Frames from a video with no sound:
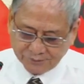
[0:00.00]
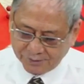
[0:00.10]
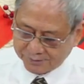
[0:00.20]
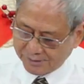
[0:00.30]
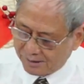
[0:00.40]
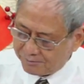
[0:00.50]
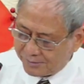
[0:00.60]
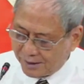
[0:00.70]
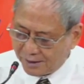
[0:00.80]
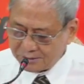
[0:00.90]
đem
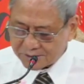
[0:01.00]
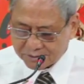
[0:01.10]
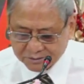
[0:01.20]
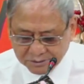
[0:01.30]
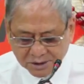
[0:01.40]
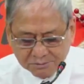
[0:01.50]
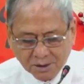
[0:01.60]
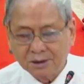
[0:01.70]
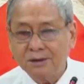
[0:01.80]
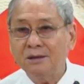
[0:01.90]
đến sự tươi
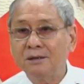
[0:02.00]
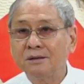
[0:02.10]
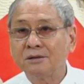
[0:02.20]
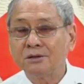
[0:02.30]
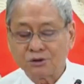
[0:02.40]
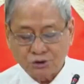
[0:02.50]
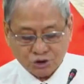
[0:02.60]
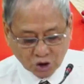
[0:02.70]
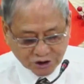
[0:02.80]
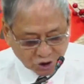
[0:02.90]
mới
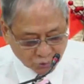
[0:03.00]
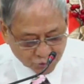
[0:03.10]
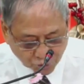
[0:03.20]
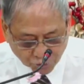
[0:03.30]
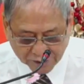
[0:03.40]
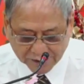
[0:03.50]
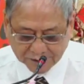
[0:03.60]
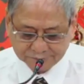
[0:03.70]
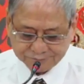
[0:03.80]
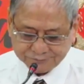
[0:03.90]
cho những lúc khô hạn,
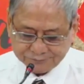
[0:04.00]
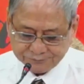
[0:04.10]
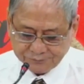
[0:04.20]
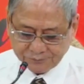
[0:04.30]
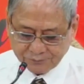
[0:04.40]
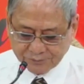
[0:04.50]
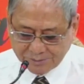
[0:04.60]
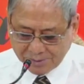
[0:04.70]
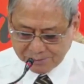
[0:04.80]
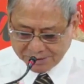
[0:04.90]

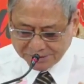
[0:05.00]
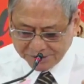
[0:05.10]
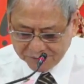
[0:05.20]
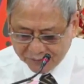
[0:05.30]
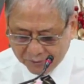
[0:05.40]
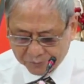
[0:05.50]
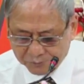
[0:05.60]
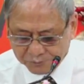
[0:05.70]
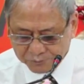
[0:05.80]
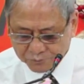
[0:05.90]
đem đến niềm hy vọng
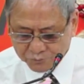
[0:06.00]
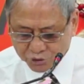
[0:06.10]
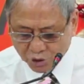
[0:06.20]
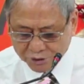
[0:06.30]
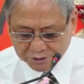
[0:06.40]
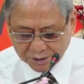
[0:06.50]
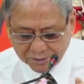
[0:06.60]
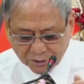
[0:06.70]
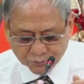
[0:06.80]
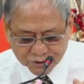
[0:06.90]
cho những tấm
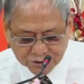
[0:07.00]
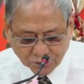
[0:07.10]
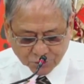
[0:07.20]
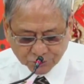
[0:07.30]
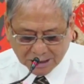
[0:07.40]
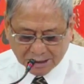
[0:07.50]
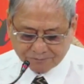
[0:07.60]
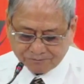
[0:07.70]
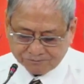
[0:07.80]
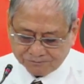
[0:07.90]
lòng sâu
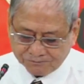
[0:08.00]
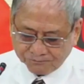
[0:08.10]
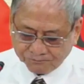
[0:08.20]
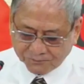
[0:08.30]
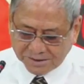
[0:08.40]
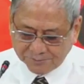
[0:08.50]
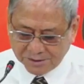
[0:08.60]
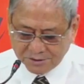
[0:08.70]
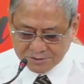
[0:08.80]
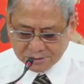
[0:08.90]
thảm và đem
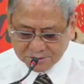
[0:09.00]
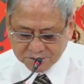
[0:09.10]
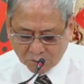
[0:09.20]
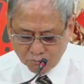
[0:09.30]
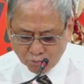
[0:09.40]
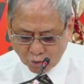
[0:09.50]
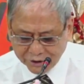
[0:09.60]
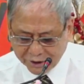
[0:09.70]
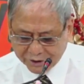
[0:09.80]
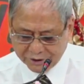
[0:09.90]
đến sự sống muôn
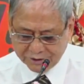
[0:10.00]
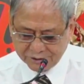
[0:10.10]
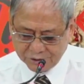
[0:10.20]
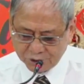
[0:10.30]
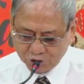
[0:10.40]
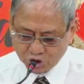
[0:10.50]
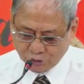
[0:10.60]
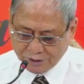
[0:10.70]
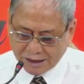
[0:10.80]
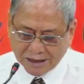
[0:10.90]
đời cho
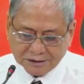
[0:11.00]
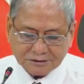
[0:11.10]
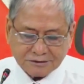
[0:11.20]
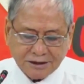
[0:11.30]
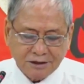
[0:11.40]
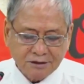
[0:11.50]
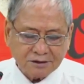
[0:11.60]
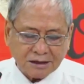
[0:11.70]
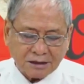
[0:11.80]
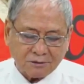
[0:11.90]
những ai tin
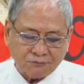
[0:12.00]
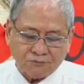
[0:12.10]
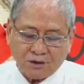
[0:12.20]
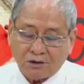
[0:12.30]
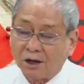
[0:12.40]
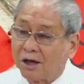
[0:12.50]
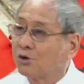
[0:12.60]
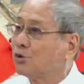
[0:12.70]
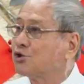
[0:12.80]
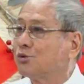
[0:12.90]
cậy vào lời
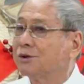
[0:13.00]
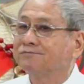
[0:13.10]
của Chúa.